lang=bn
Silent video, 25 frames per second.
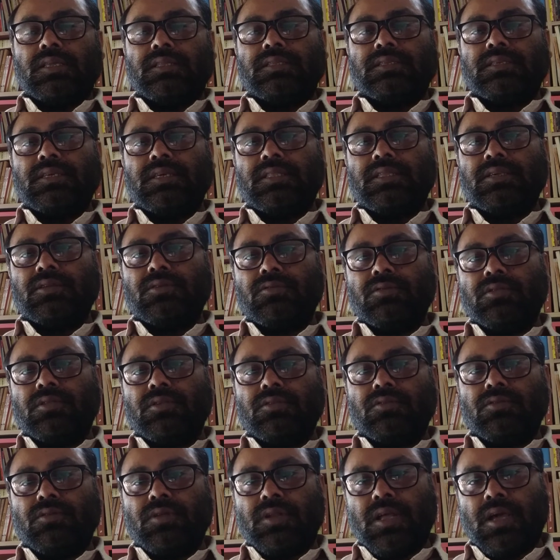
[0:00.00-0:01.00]
যে দীর্ঘদিন
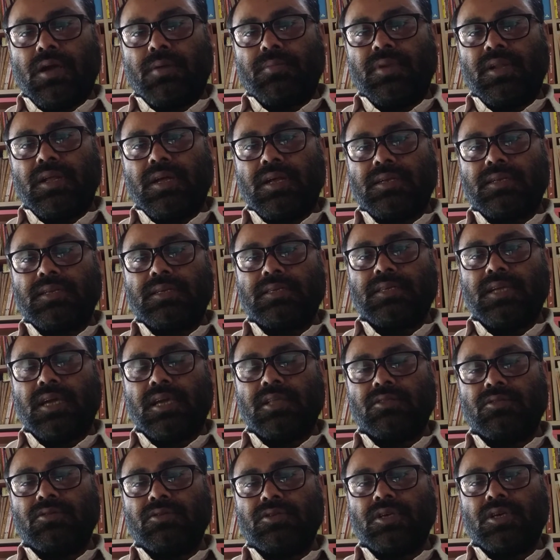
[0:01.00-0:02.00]
ধরে আমরা একটা
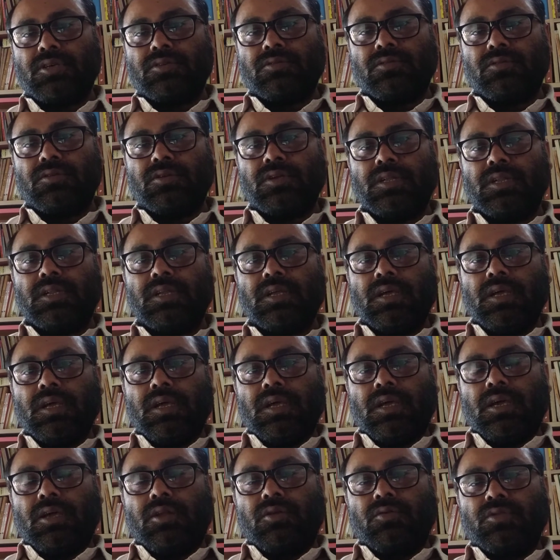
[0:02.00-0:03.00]
স্বায়ত্তশাসনের
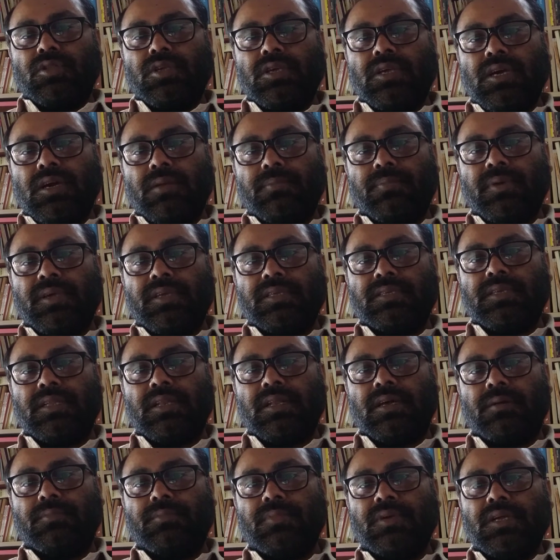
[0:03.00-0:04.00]
অধিকার
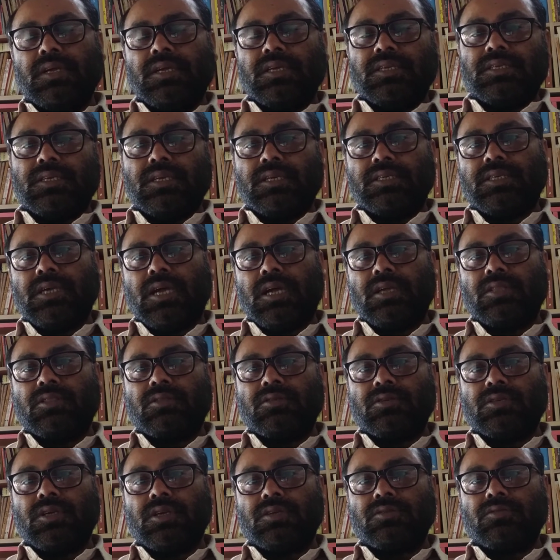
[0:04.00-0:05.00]
পেয়েছিলাম সেই
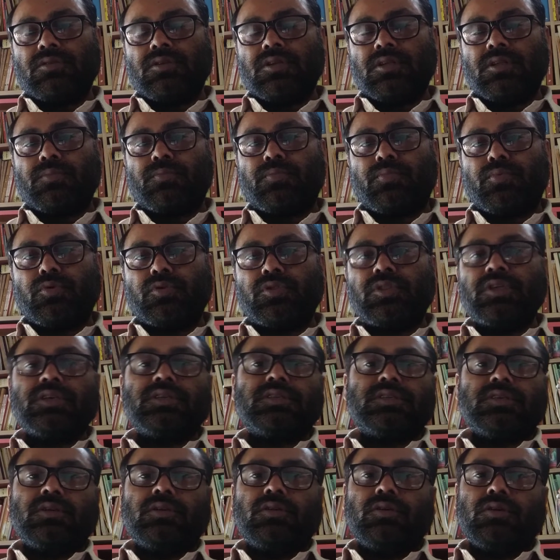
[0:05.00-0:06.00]
স্বায়ত্তশাসনের প্রতীক
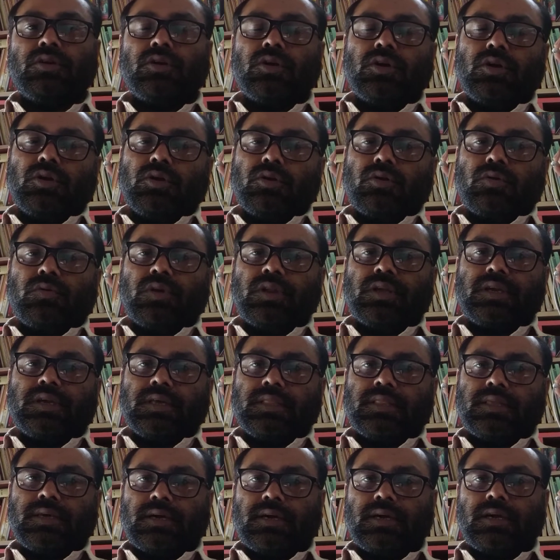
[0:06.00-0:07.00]
ছিল
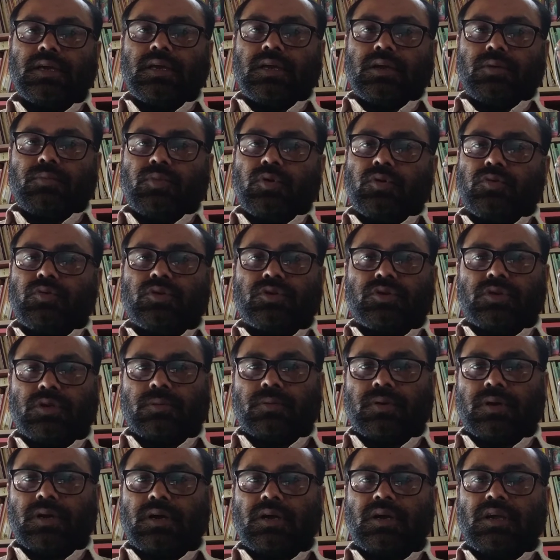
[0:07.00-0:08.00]
কলিকাতা
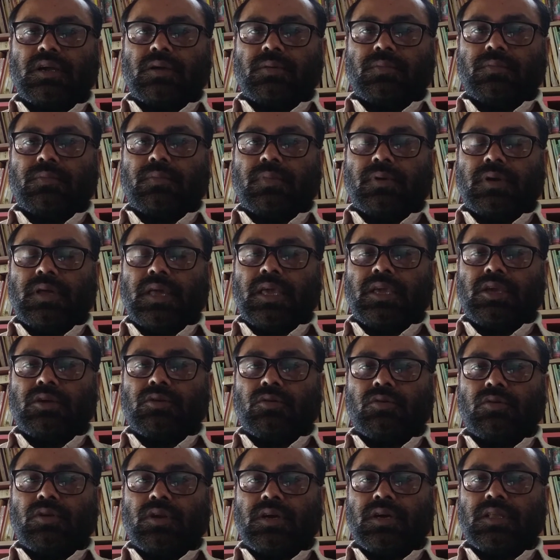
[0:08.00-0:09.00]
পৌরসভা এই
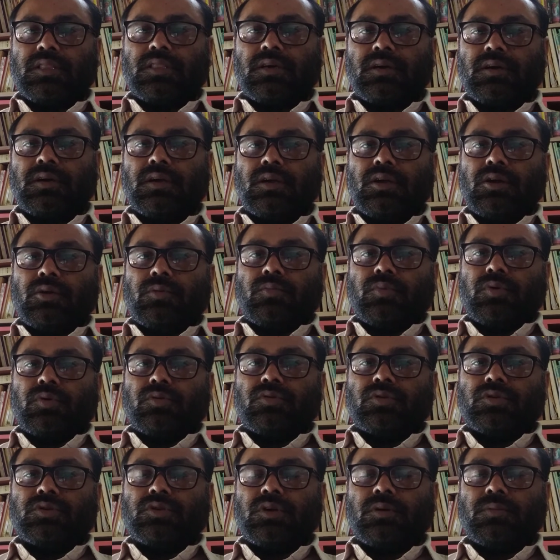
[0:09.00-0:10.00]
কলকাতা
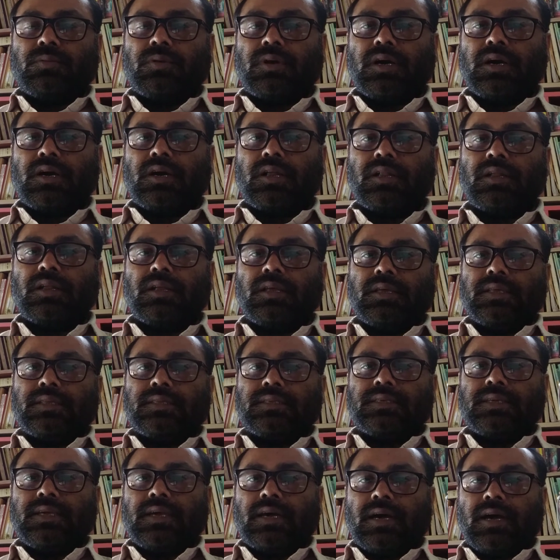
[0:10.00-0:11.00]
পৌরসভার
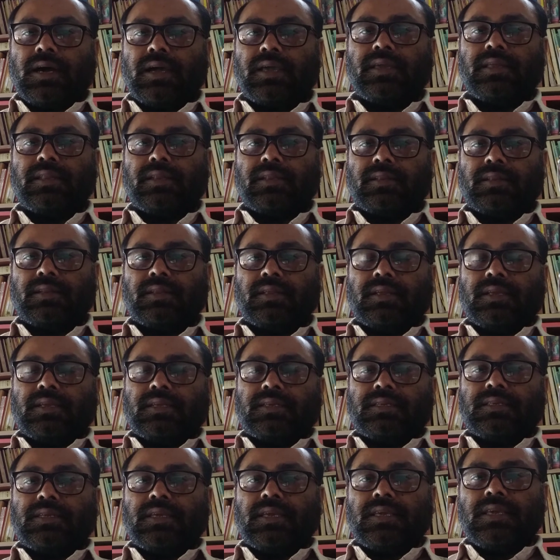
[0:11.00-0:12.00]
যে আইন
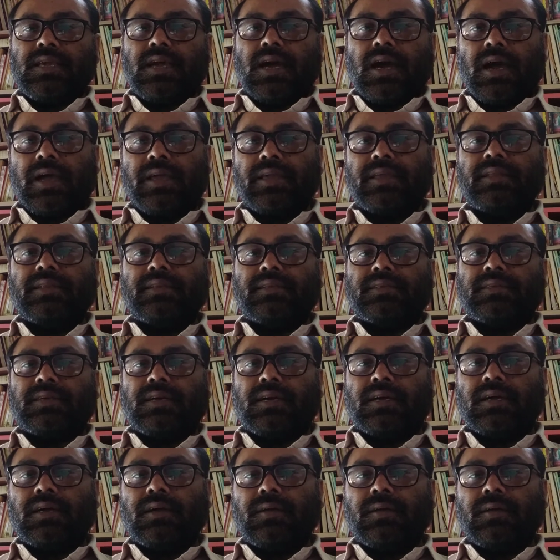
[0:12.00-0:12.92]
সেই আইনটা